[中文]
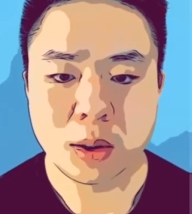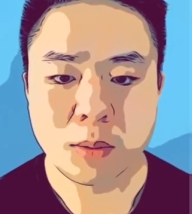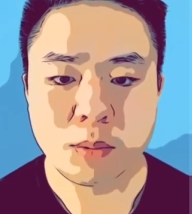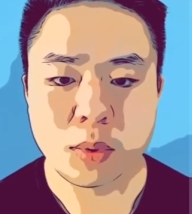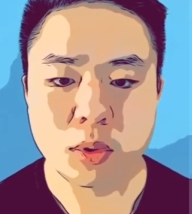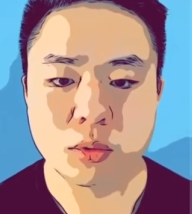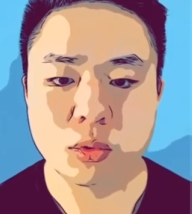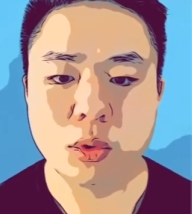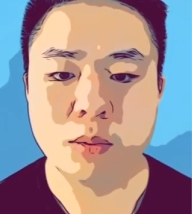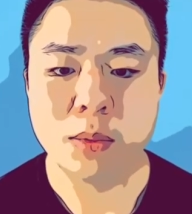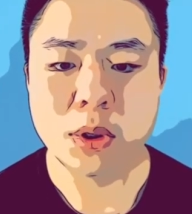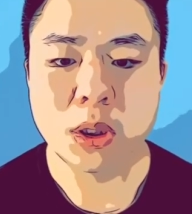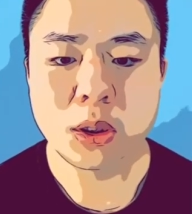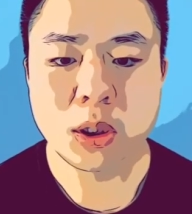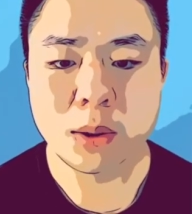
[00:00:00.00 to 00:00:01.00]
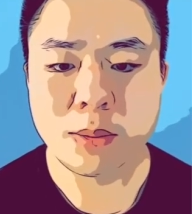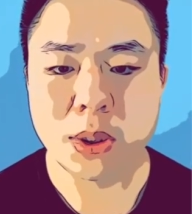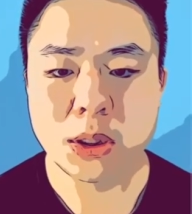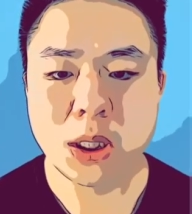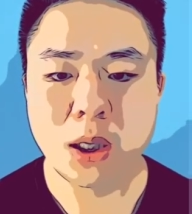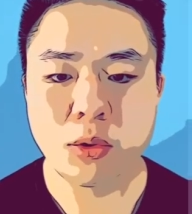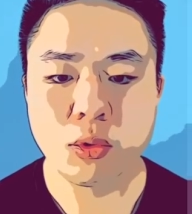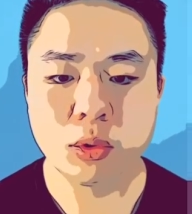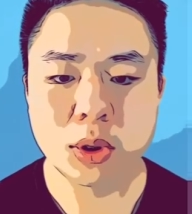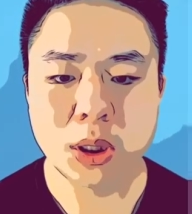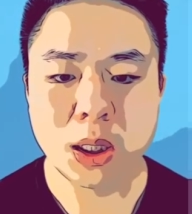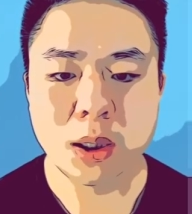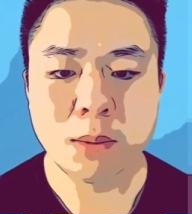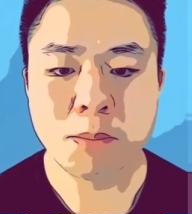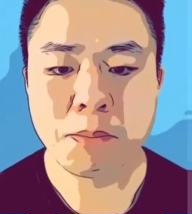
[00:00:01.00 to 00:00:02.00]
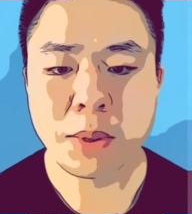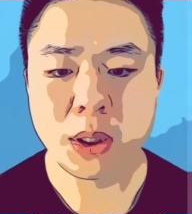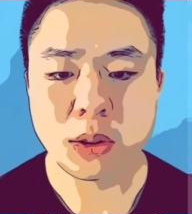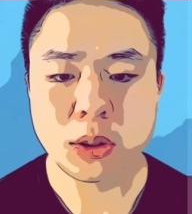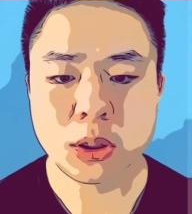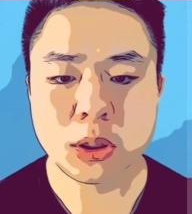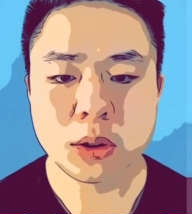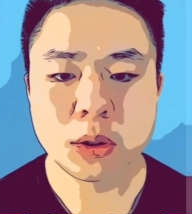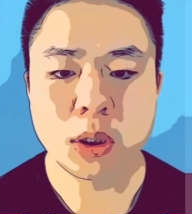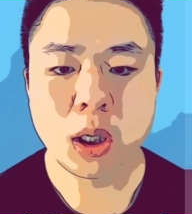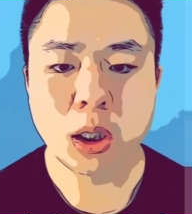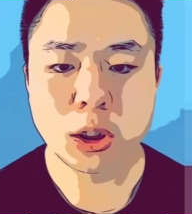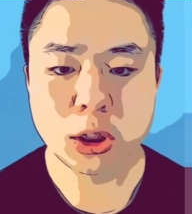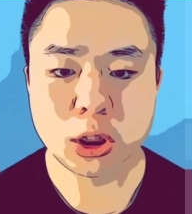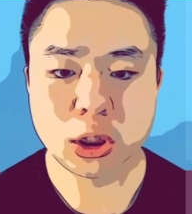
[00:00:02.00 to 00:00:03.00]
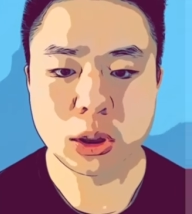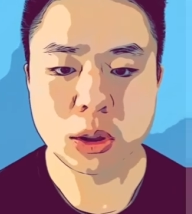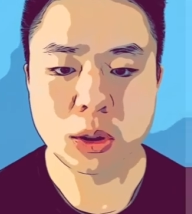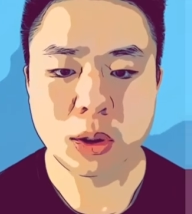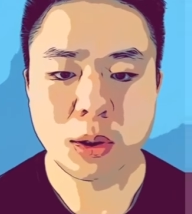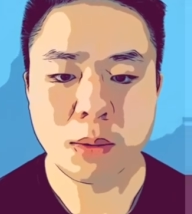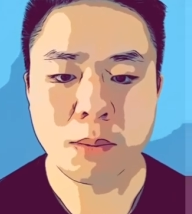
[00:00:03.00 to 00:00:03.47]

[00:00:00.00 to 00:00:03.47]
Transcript: 比如我们特别常用的 h 是